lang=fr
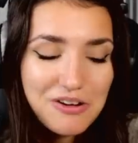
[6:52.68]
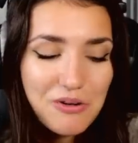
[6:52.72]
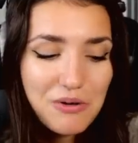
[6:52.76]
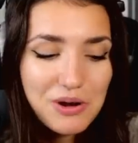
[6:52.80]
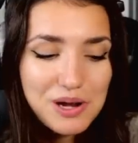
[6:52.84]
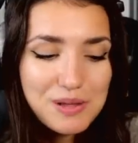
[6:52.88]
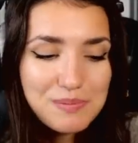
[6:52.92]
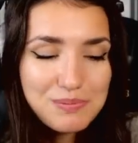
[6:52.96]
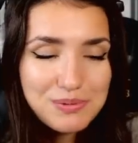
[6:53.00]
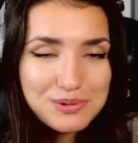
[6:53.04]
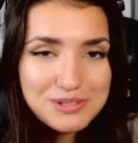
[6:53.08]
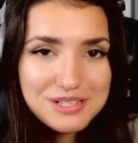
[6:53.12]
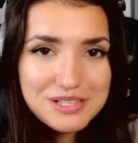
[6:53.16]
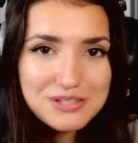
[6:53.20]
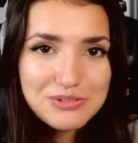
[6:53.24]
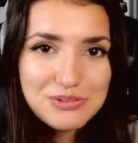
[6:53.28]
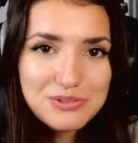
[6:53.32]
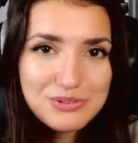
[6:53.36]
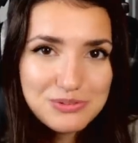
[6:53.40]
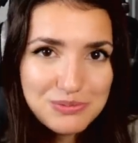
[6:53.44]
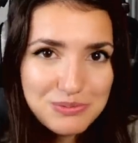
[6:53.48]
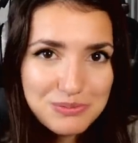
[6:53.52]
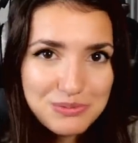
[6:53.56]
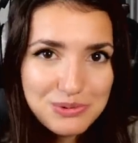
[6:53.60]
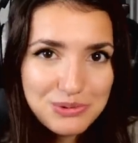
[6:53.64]
on les posait
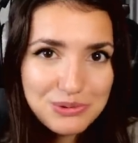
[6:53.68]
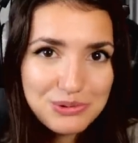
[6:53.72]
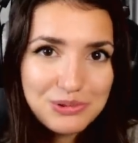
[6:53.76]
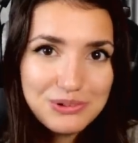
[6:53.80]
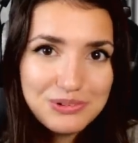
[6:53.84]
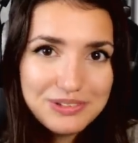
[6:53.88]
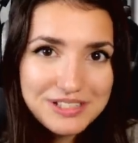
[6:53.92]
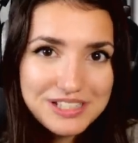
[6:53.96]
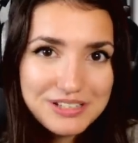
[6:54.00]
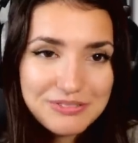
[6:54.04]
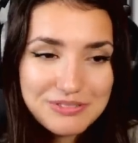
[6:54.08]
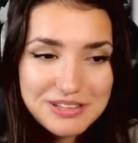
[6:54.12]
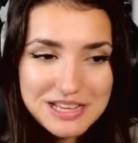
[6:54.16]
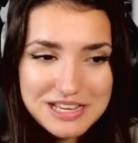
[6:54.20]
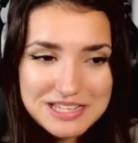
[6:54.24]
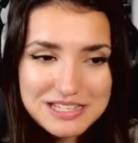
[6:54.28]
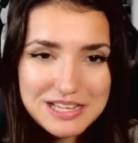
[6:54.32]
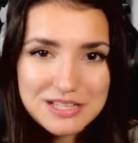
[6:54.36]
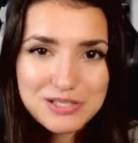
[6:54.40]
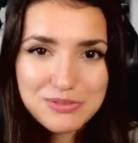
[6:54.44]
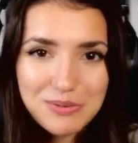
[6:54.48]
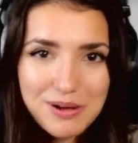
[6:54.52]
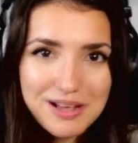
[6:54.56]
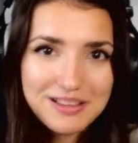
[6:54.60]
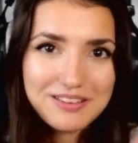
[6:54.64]
sur son bureau et on allait
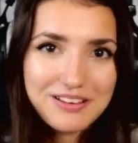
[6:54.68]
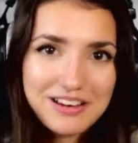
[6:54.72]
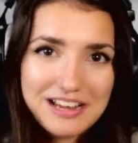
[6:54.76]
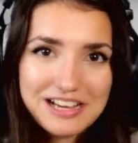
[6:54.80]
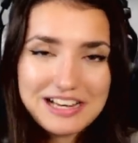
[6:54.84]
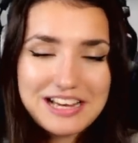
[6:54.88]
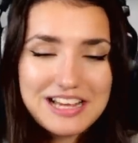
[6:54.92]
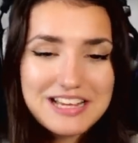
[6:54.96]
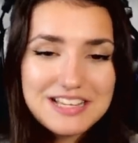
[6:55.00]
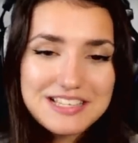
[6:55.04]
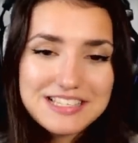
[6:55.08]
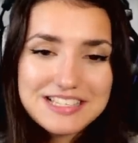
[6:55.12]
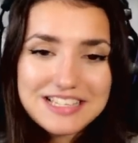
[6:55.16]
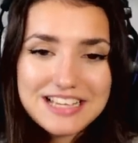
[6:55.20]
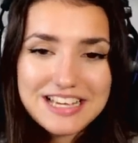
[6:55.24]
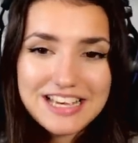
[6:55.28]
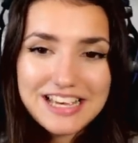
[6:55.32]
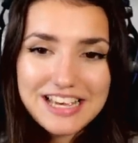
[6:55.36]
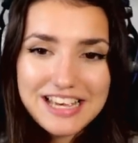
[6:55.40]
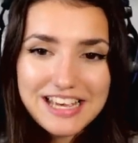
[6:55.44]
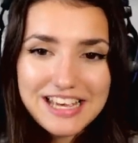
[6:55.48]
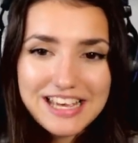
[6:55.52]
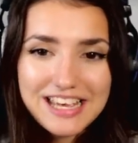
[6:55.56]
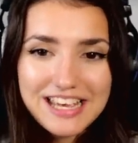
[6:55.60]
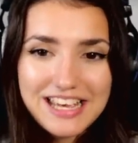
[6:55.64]
s'asseoir dans la classe.
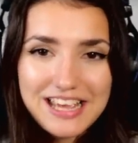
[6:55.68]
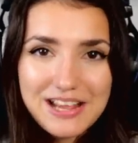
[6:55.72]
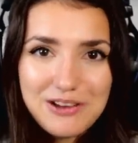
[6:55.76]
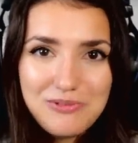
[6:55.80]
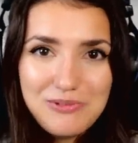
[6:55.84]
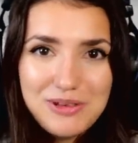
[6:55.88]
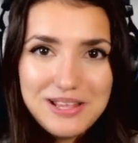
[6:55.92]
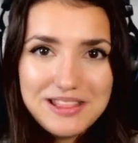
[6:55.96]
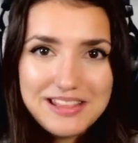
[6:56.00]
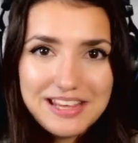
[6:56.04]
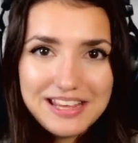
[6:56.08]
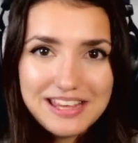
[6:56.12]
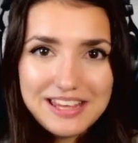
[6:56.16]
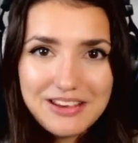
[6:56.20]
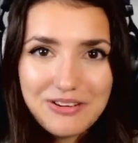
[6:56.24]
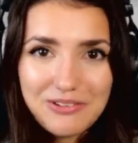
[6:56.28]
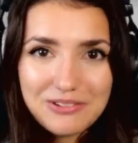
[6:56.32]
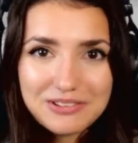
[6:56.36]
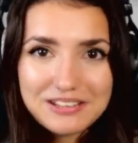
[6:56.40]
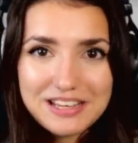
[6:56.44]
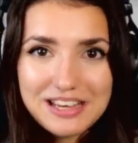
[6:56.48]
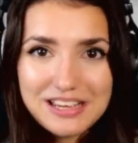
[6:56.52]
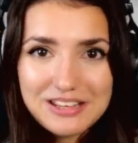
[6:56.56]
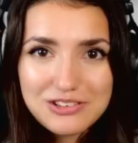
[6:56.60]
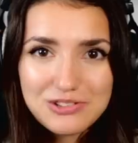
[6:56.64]
Et lui, dès qu'il
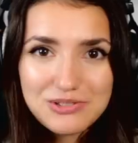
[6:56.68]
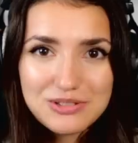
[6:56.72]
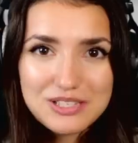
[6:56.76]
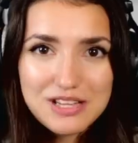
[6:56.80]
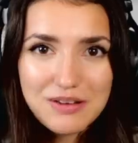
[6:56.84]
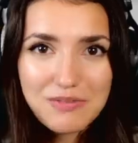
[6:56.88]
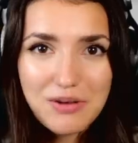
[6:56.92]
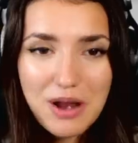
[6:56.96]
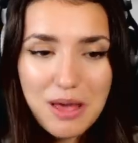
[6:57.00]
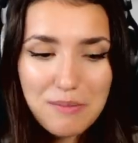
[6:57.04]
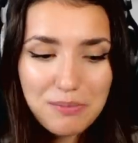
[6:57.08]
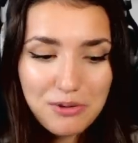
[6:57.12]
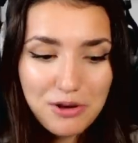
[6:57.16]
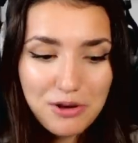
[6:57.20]
rentrait juste avant la